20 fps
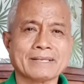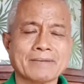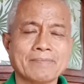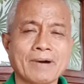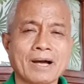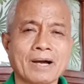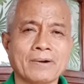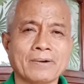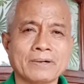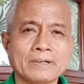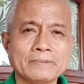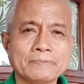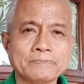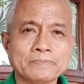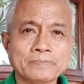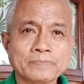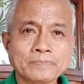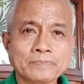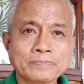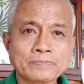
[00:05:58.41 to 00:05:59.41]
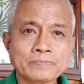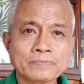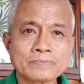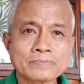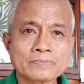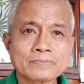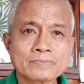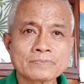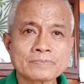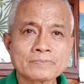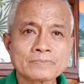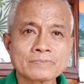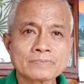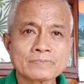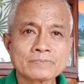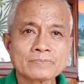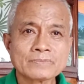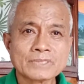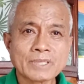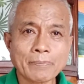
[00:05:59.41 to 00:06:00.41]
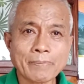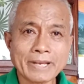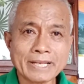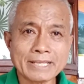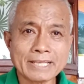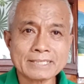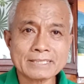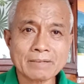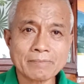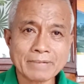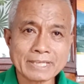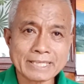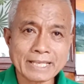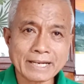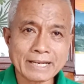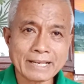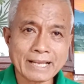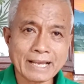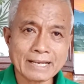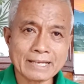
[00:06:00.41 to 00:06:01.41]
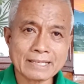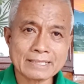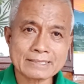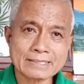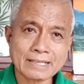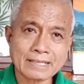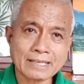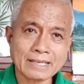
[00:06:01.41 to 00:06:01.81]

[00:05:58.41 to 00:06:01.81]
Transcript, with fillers: trabaho, depende sa materyales na